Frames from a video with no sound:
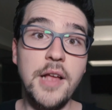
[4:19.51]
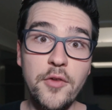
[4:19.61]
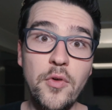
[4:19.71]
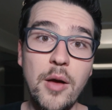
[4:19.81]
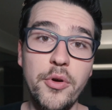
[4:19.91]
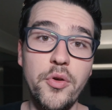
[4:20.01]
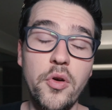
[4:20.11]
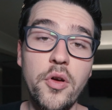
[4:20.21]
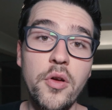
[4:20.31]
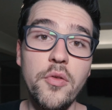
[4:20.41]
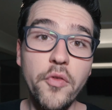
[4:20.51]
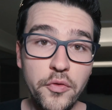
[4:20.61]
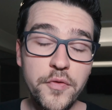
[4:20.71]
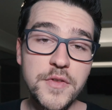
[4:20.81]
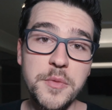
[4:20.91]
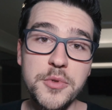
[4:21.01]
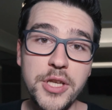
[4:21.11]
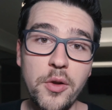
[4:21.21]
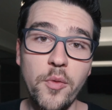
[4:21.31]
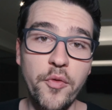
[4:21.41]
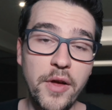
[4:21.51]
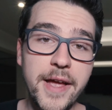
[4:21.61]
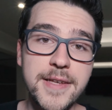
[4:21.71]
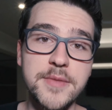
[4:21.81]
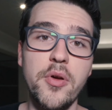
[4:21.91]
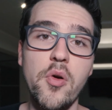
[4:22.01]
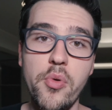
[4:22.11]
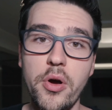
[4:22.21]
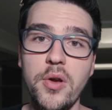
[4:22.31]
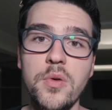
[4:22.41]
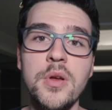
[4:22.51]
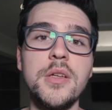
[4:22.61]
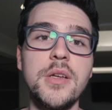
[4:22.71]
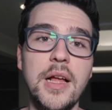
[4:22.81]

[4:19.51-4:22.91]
Da du aber noch 50 Bestellungen frei hast bei Oberlo,